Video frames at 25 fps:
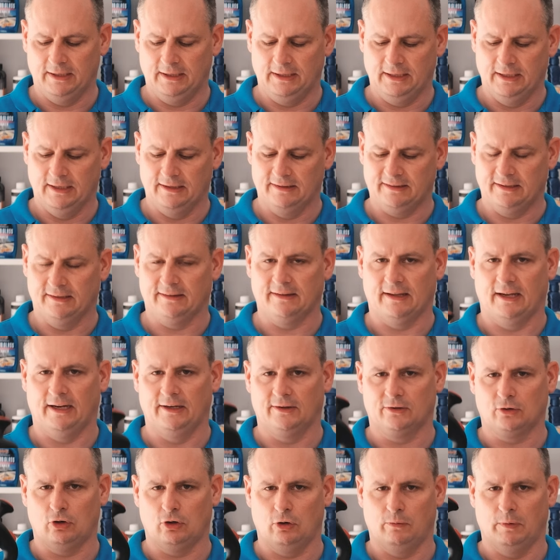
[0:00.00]
hier ist jetzt
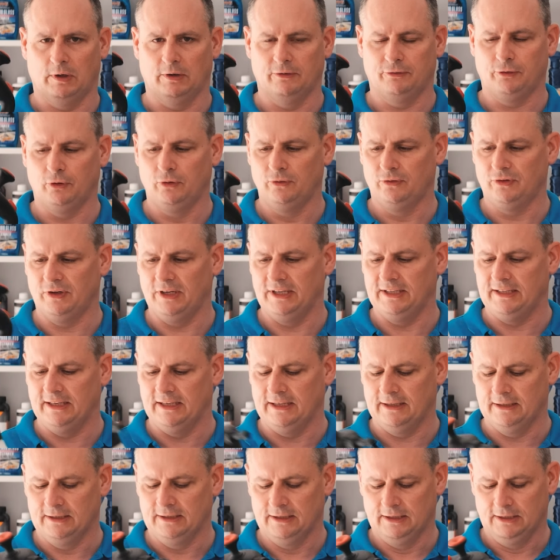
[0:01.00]
1,5
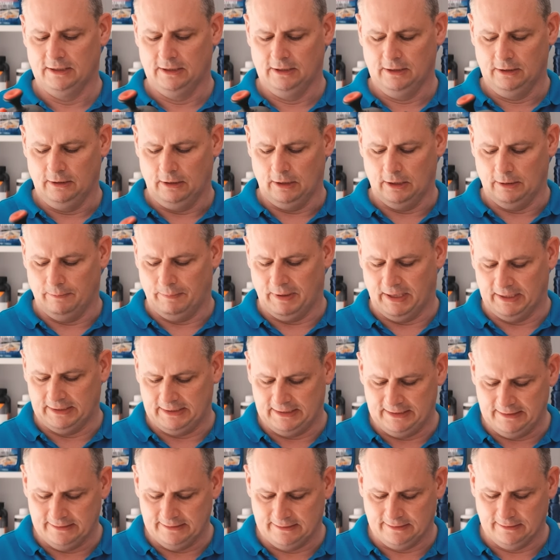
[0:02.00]
Liter äh, bei
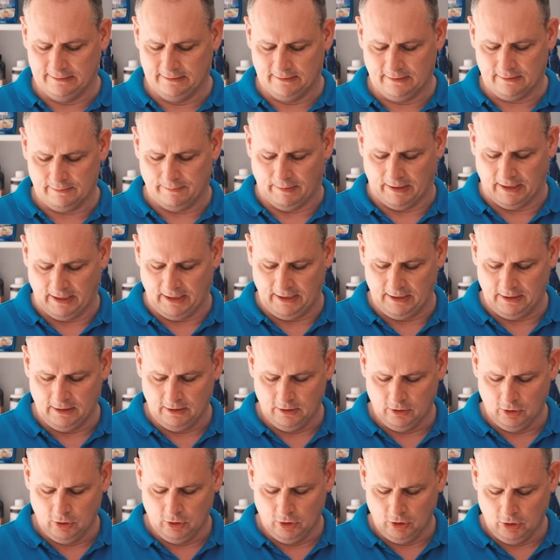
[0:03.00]
diesen zwei
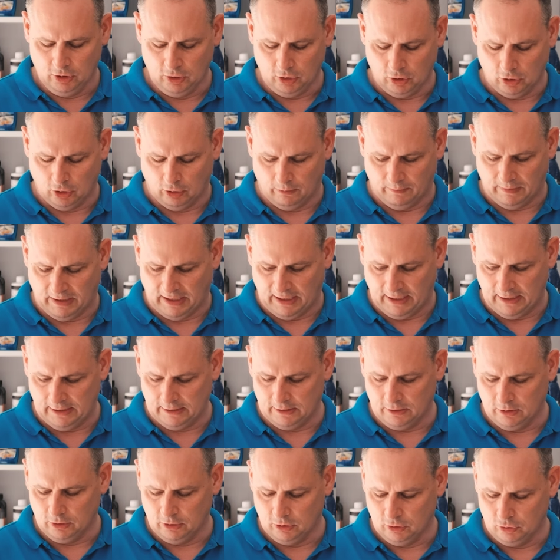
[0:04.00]

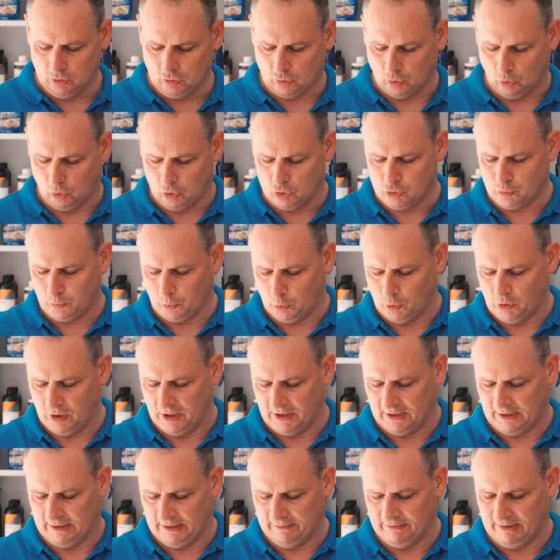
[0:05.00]
normalen
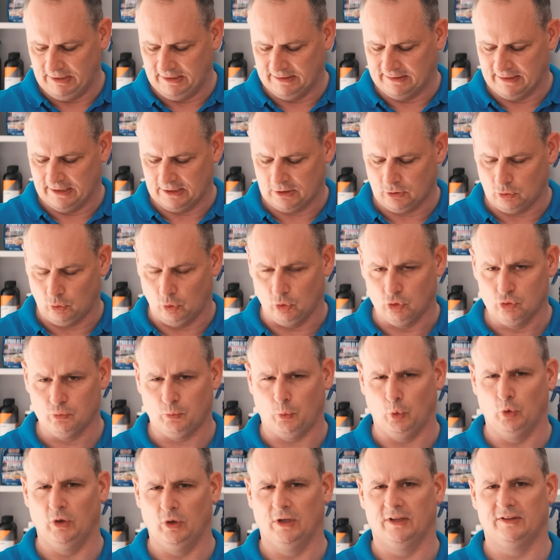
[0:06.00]
Drucksprühern, die wie gesagt
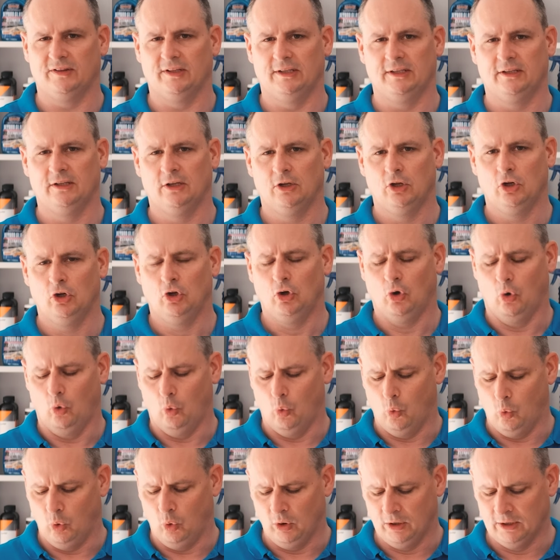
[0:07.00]
Drucksprüher sind,
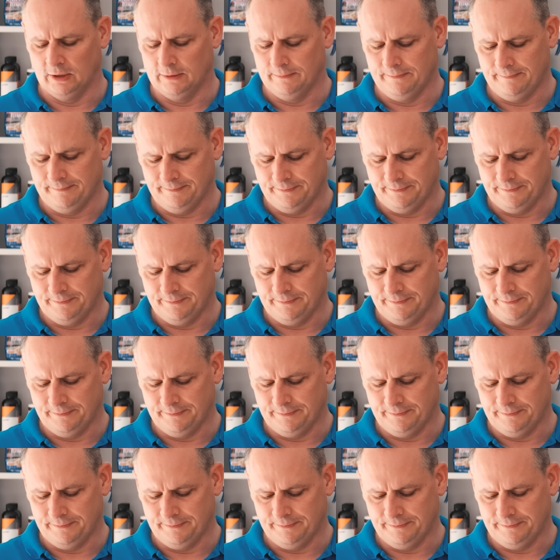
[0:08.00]
ohne